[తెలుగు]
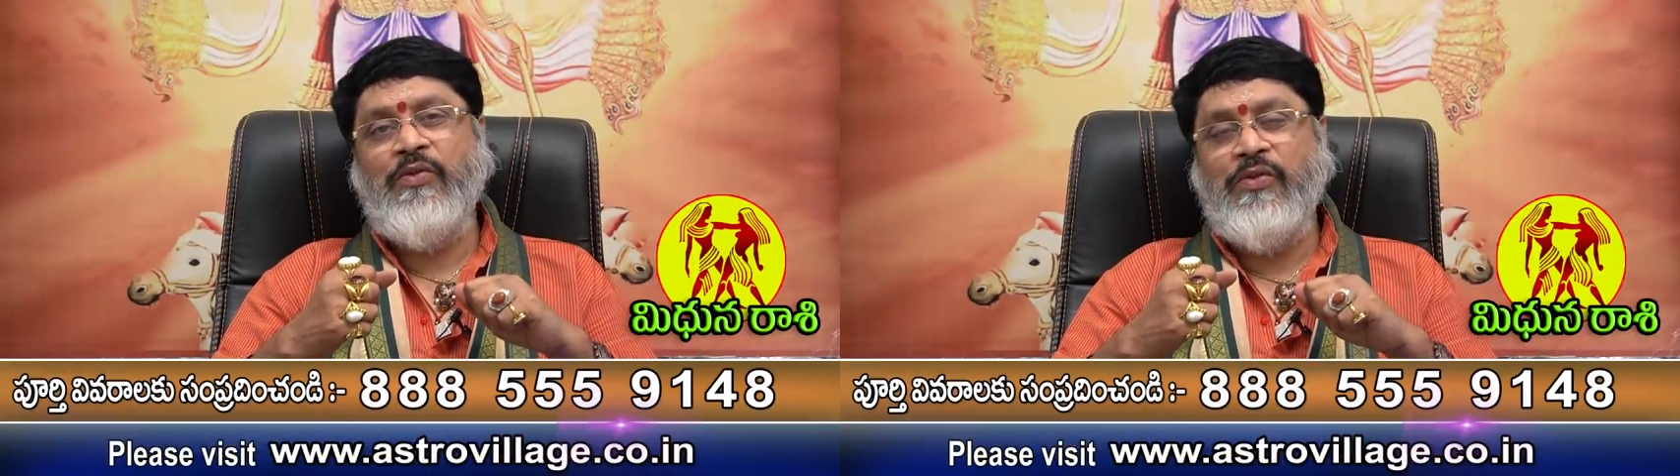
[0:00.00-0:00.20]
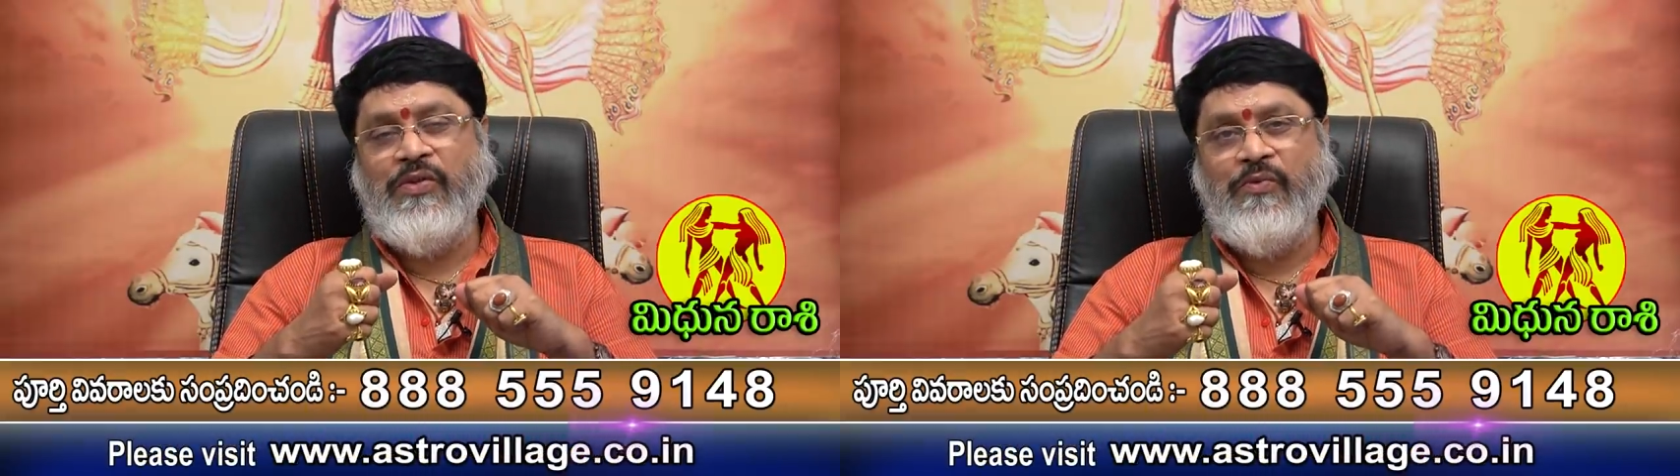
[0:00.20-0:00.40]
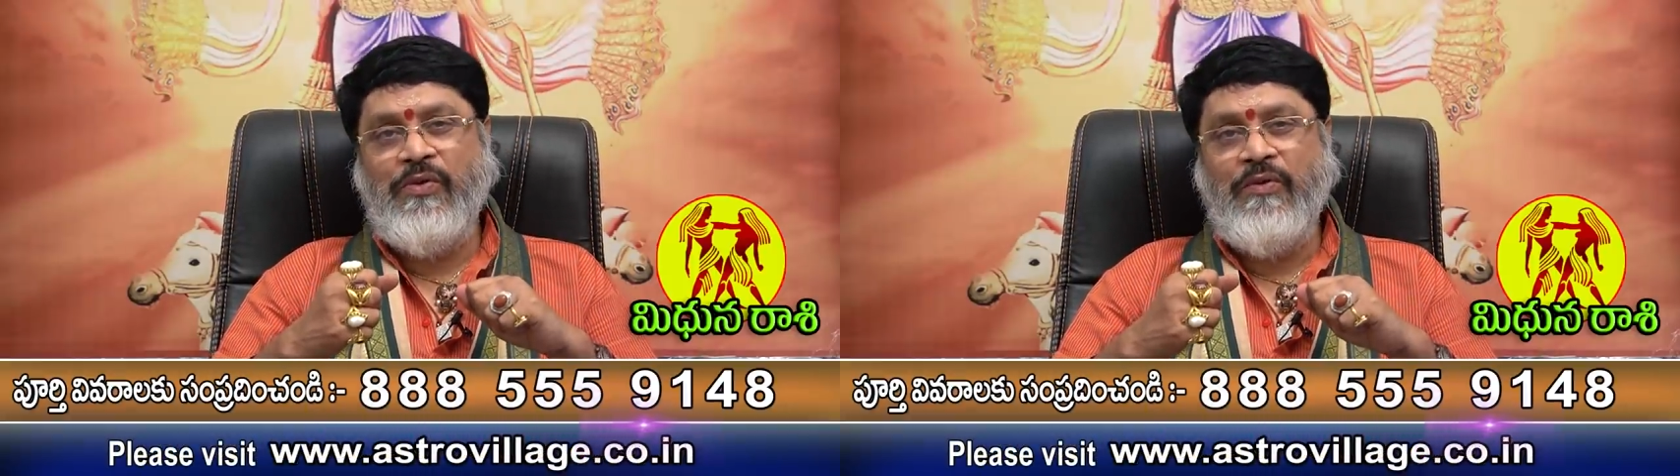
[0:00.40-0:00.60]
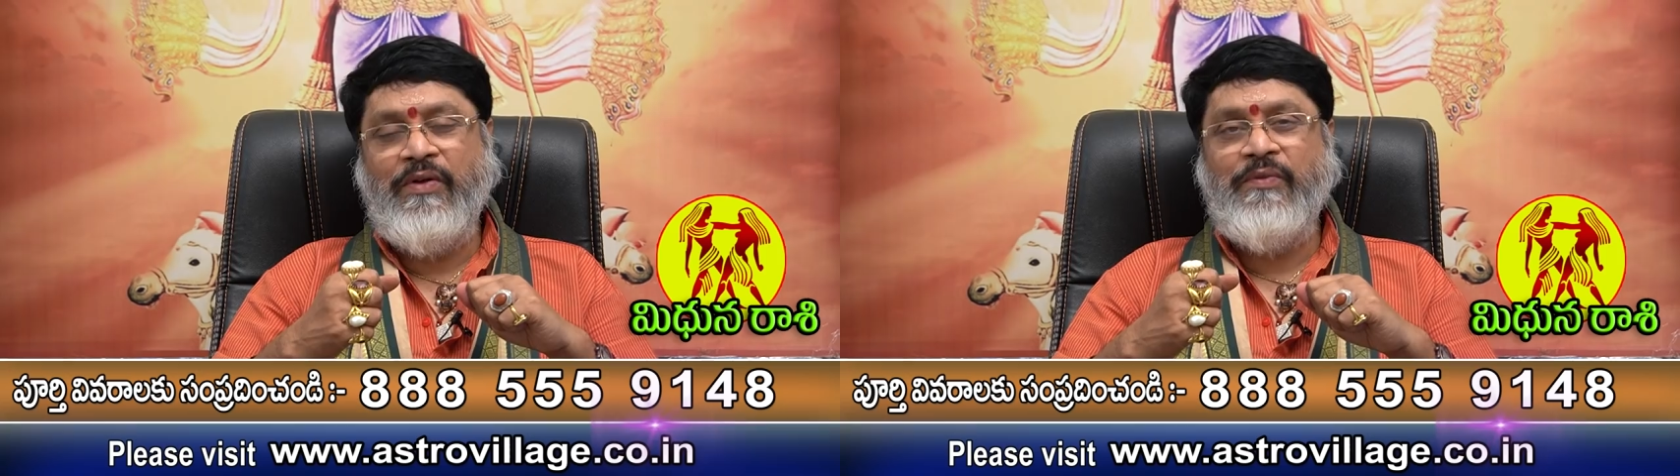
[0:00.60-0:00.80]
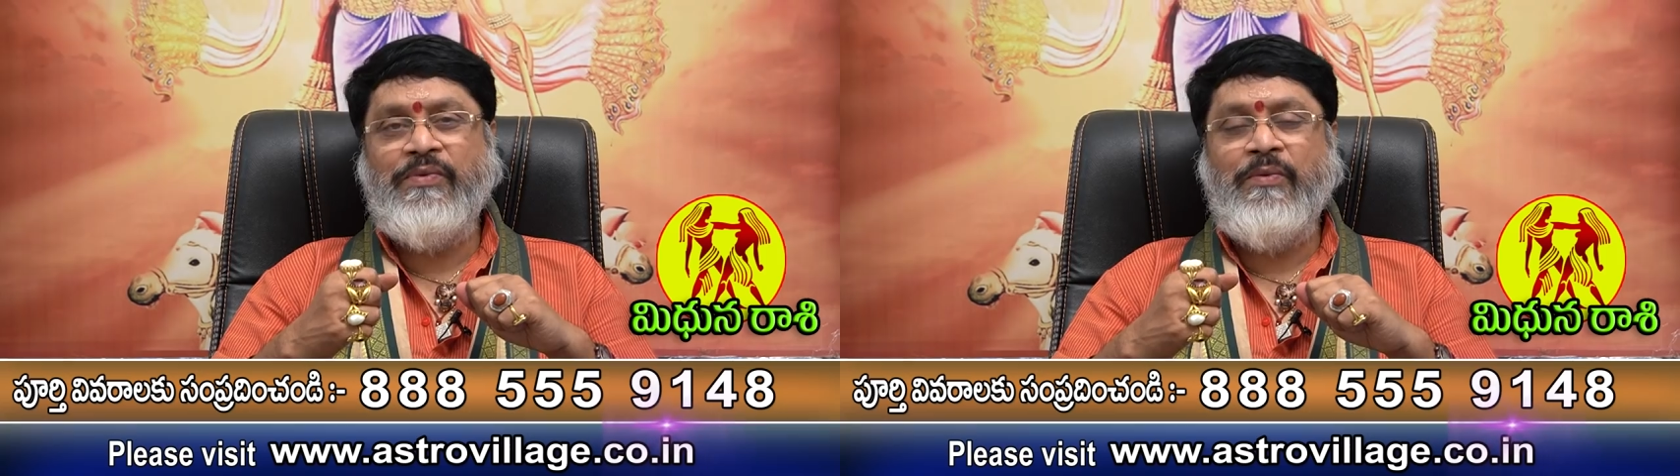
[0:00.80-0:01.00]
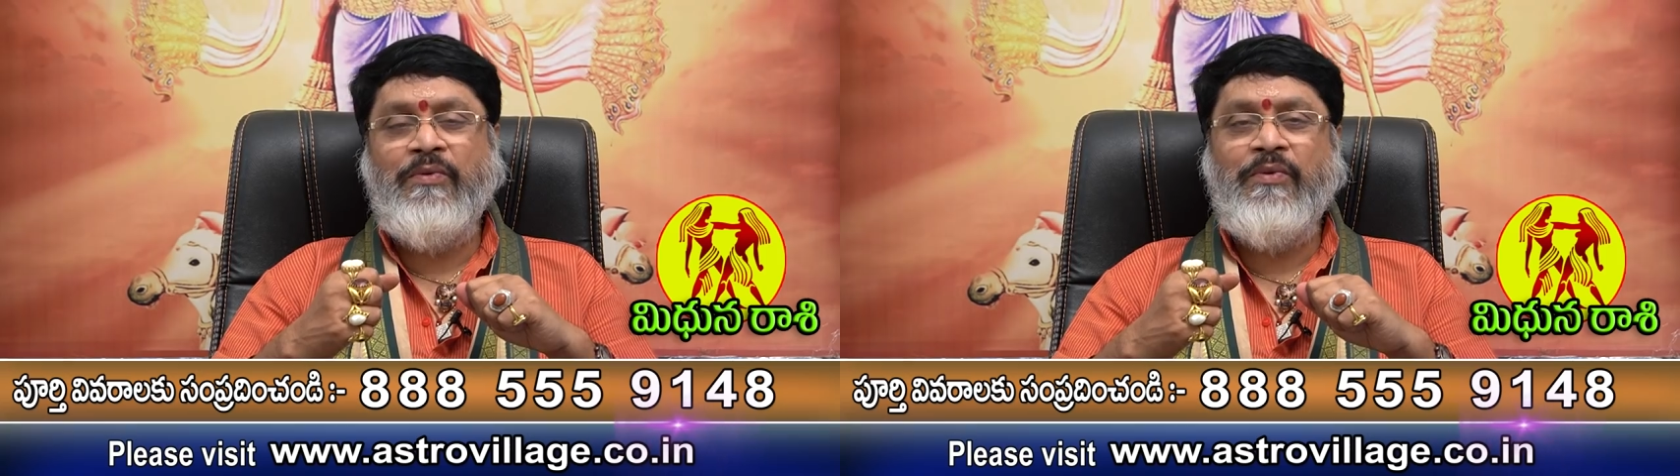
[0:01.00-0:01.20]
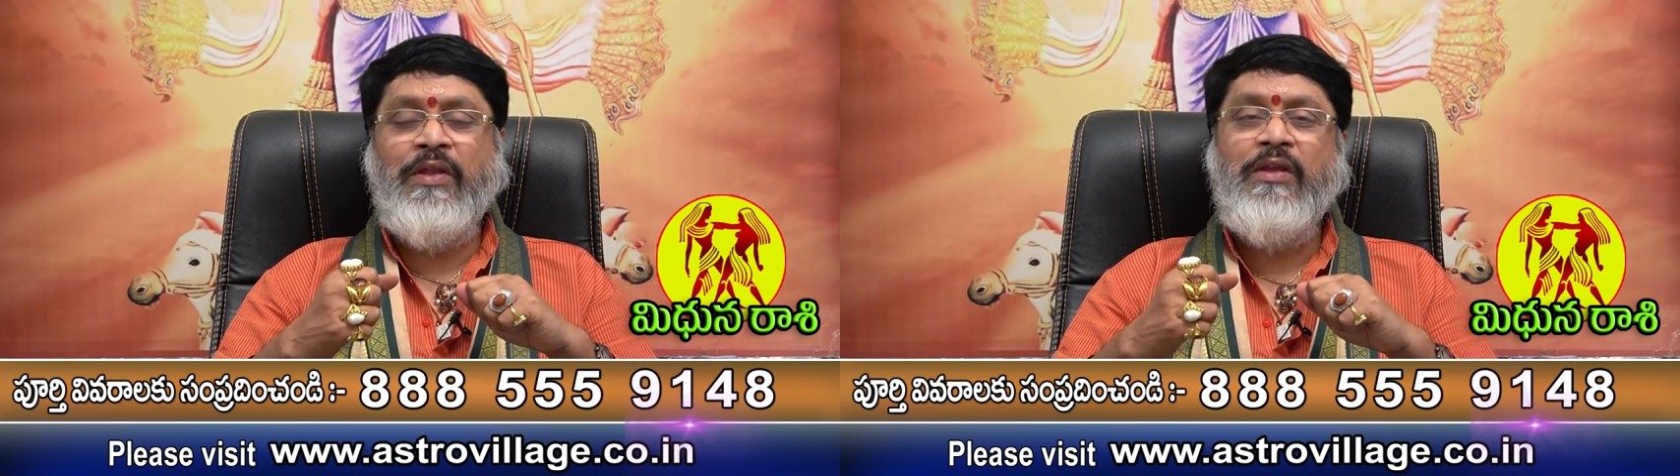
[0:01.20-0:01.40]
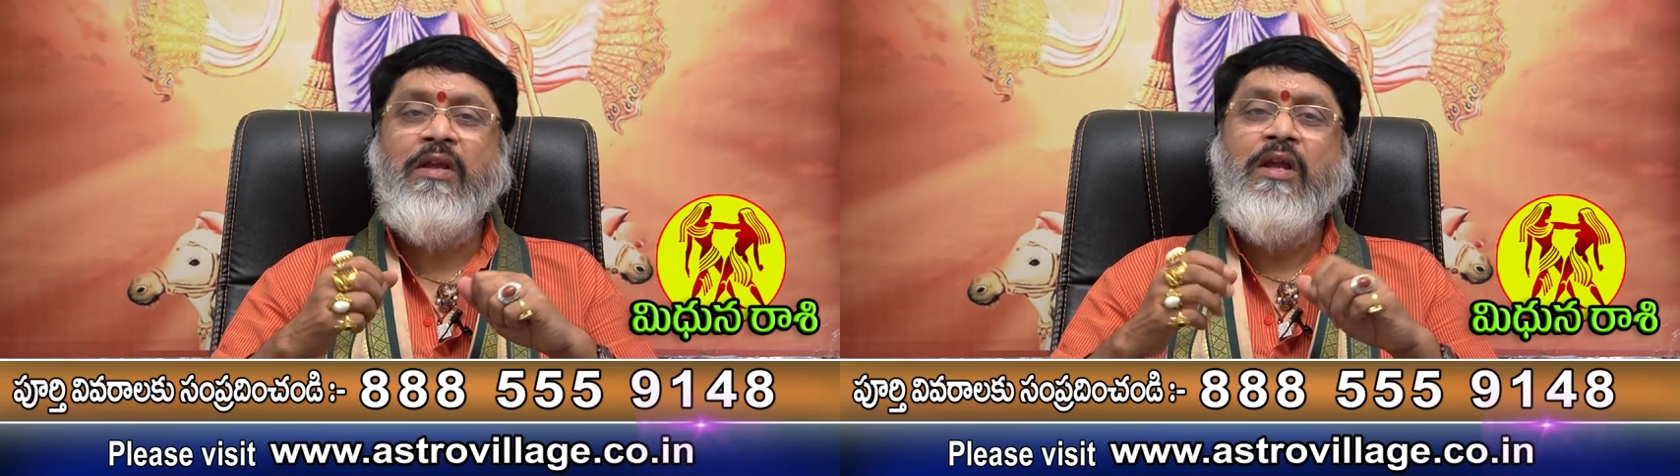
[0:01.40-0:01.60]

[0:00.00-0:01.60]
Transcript: కలిసి వచ్చే అవకాశం ఉంటుంది